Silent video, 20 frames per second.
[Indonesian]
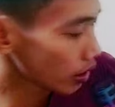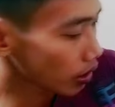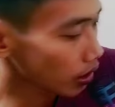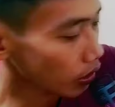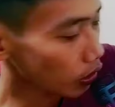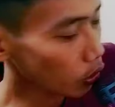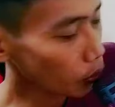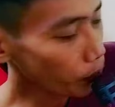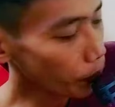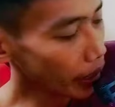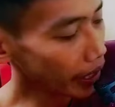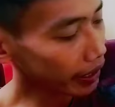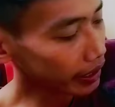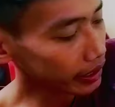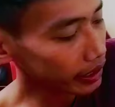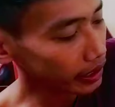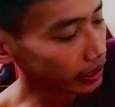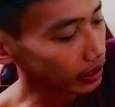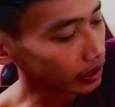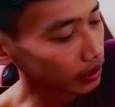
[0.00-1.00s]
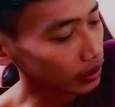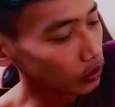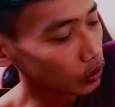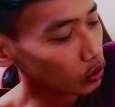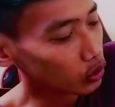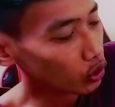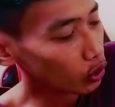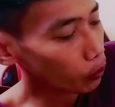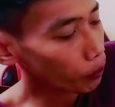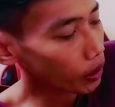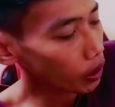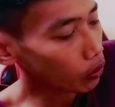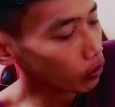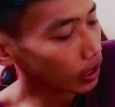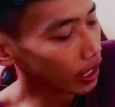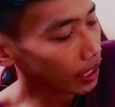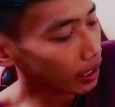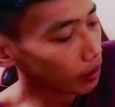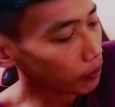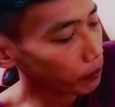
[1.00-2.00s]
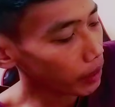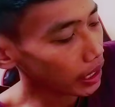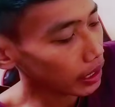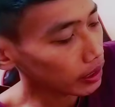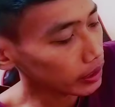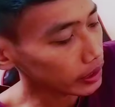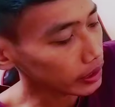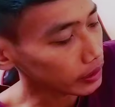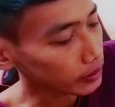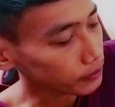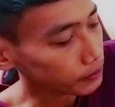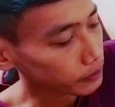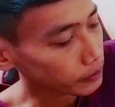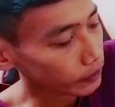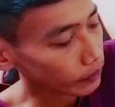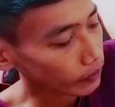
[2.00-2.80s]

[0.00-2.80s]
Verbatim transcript: Loop back nih untuk mengulang kembali.